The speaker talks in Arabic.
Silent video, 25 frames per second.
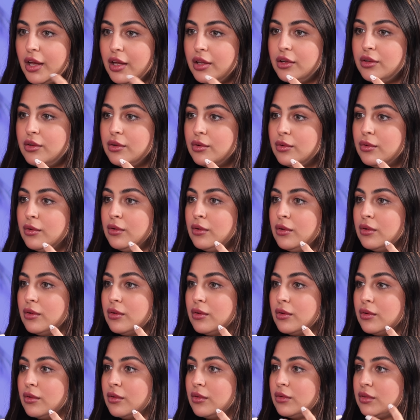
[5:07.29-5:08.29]
انه
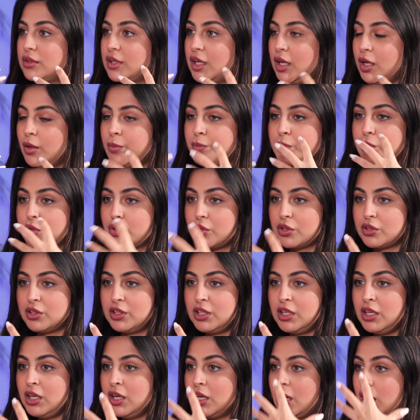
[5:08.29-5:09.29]
تحب
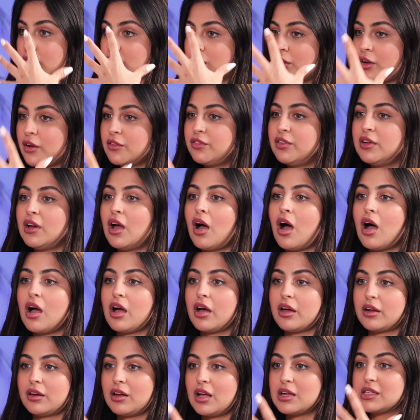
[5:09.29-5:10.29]
ترضي الطرف
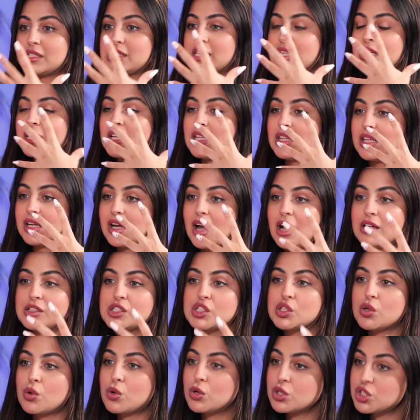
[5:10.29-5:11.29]
الاخر خاصه اذا
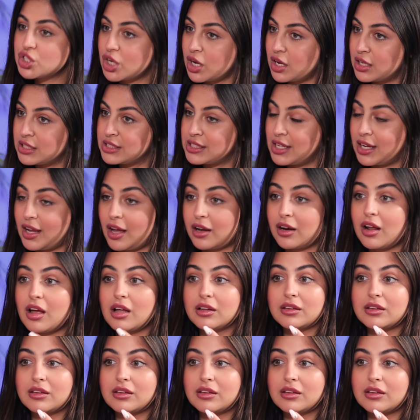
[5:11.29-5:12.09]
كان زوجها اذا كان